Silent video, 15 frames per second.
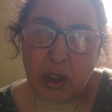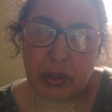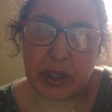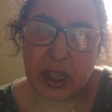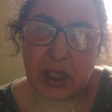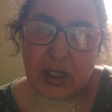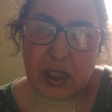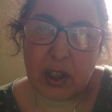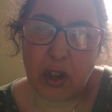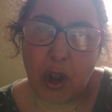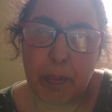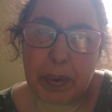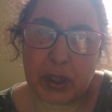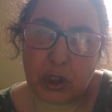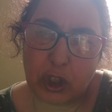
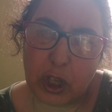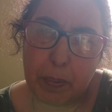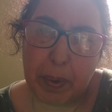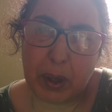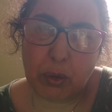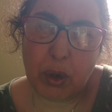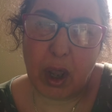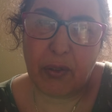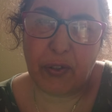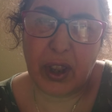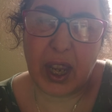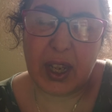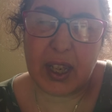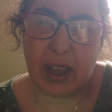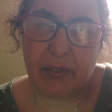antécédents parce que j'ai perdu un
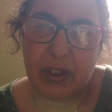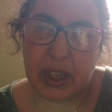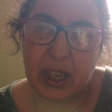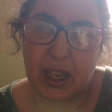frère qui avait